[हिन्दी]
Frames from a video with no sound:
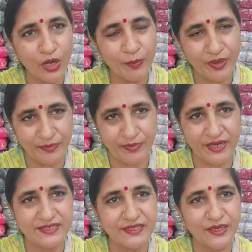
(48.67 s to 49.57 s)
ऑल पर
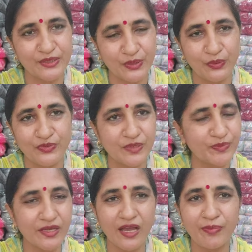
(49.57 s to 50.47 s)
प्रेस करते हो
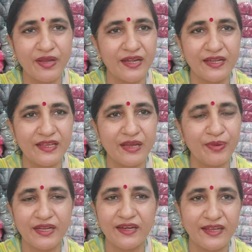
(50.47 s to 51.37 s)
जब तक आप घंटी का
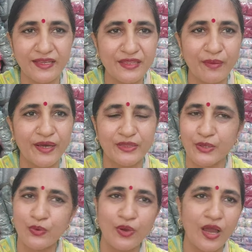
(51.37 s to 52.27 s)
बटन नहीं
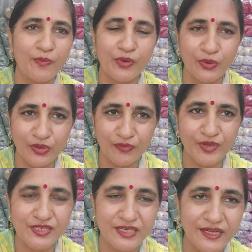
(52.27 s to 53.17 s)
दबाते हो आपको
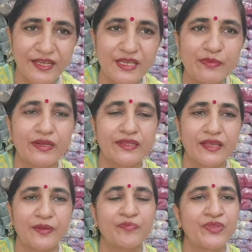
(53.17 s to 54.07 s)
नोटिफिकेशन नहीं मिलते
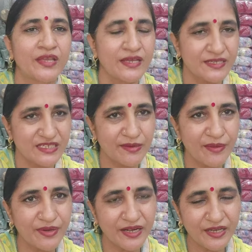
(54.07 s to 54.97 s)
हैं जब
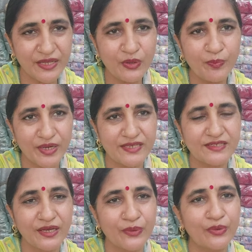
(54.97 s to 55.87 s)
आप घंटी को
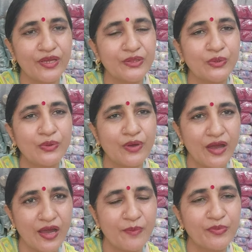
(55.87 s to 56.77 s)
प्रेस करोगे तो
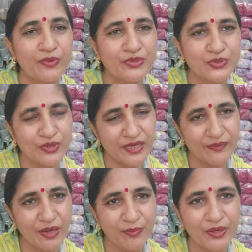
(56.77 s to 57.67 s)
आपको जो है
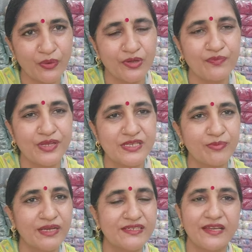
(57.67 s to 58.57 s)
वहाँ पे
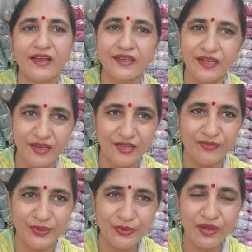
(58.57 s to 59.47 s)
नोटिफिकेशन मिल जाएगा कि नई
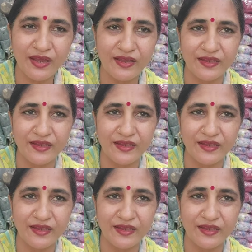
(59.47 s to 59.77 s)
वीडियो आ